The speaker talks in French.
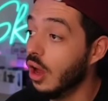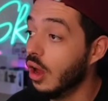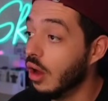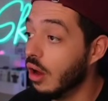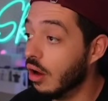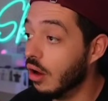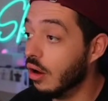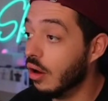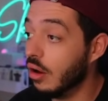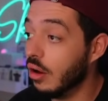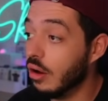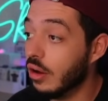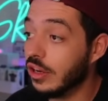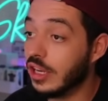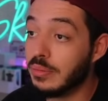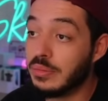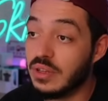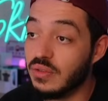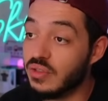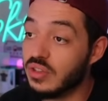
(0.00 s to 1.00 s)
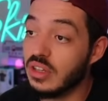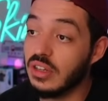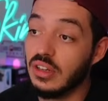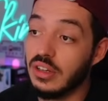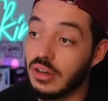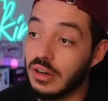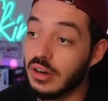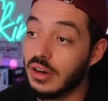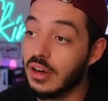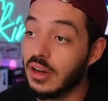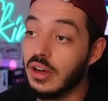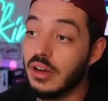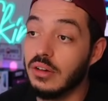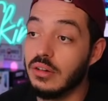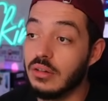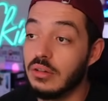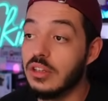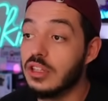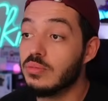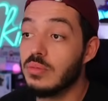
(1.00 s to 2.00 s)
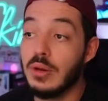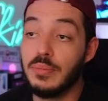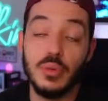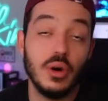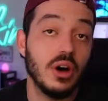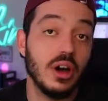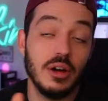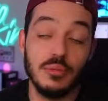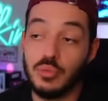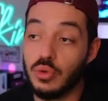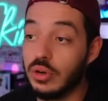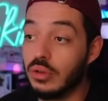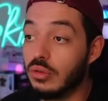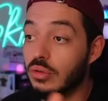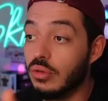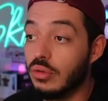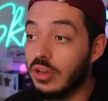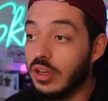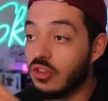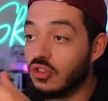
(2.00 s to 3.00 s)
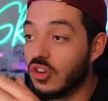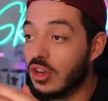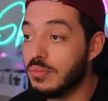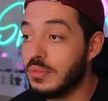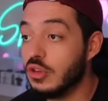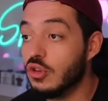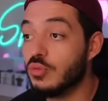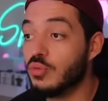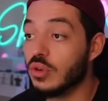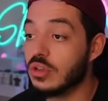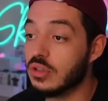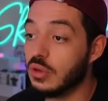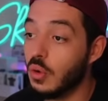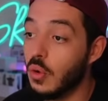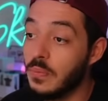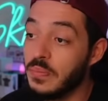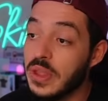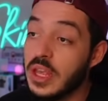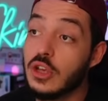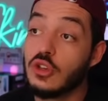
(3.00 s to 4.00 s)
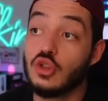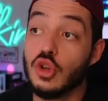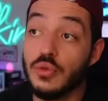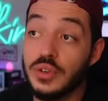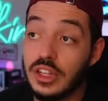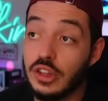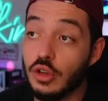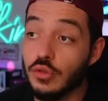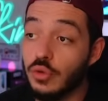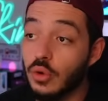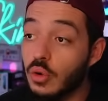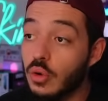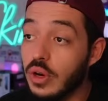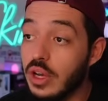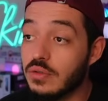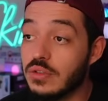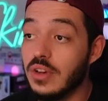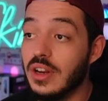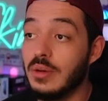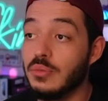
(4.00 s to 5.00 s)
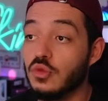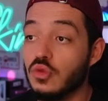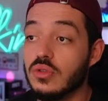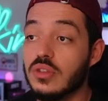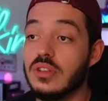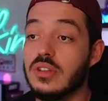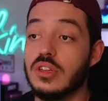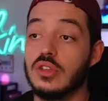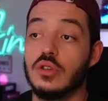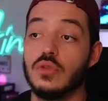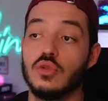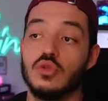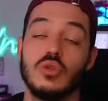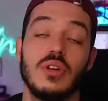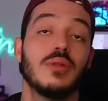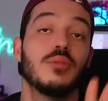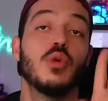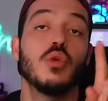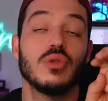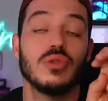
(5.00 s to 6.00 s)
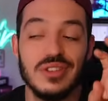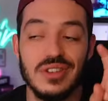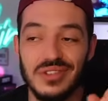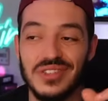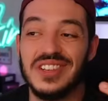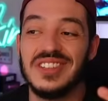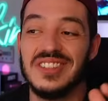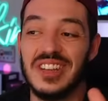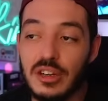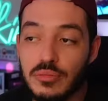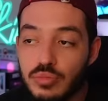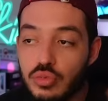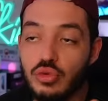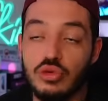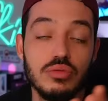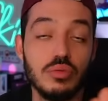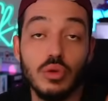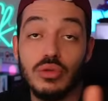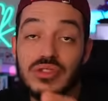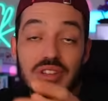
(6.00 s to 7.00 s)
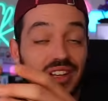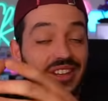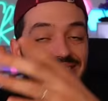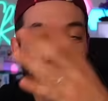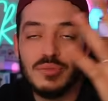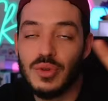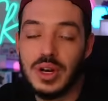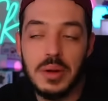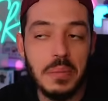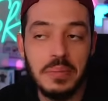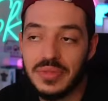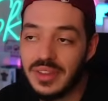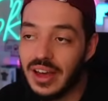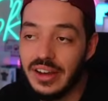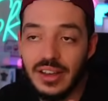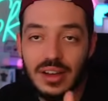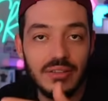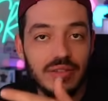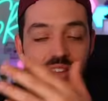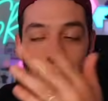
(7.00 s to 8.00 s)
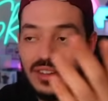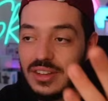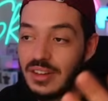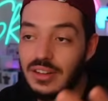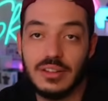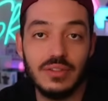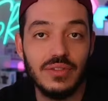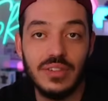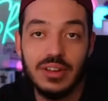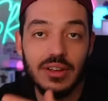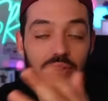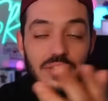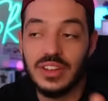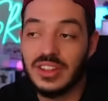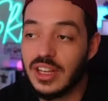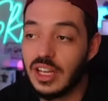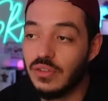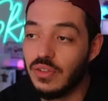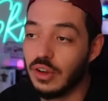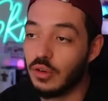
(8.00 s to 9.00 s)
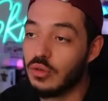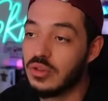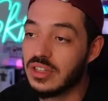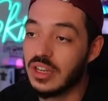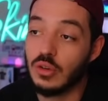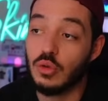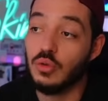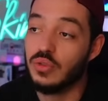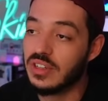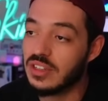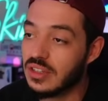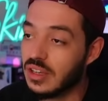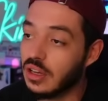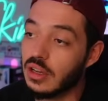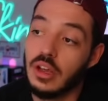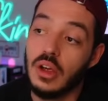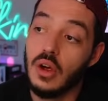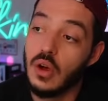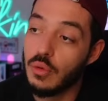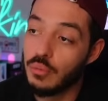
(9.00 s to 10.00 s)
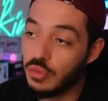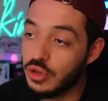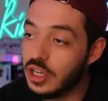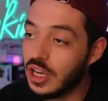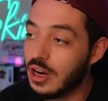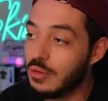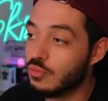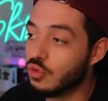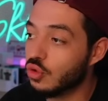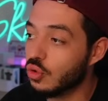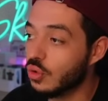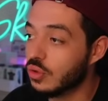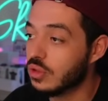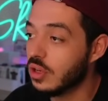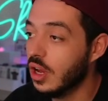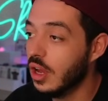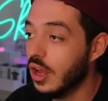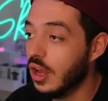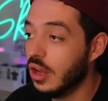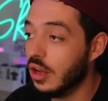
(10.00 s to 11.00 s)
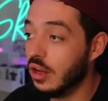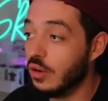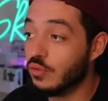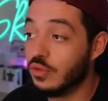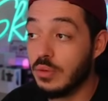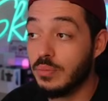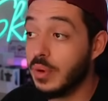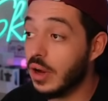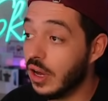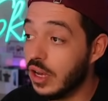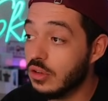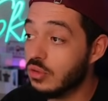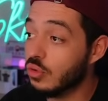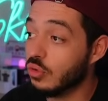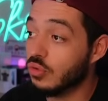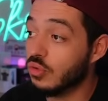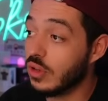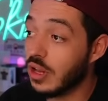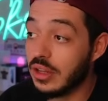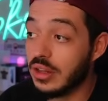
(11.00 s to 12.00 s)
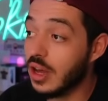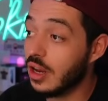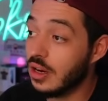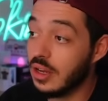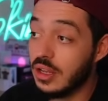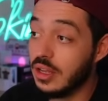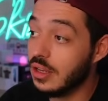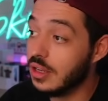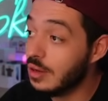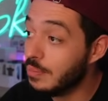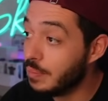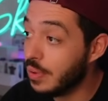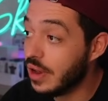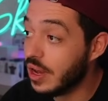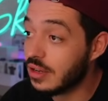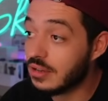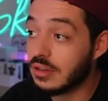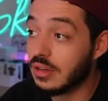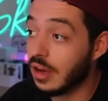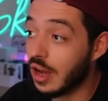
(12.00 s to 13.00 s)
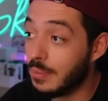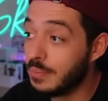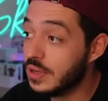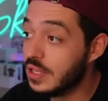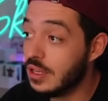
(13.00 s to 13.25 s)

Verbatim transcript: euh, Adaptive Sync, display DisplayPort 1.2 et HDMI 2.0. 129 euros et vous avez la même chose ici, sauf que celui-là, bon, c'est 25 pouces, bon, c'est quasiment la même taille, 24,5 hein, ou 25, on peut dire la même chose. Et vous êtes pareil sur du dadal IPS, rapide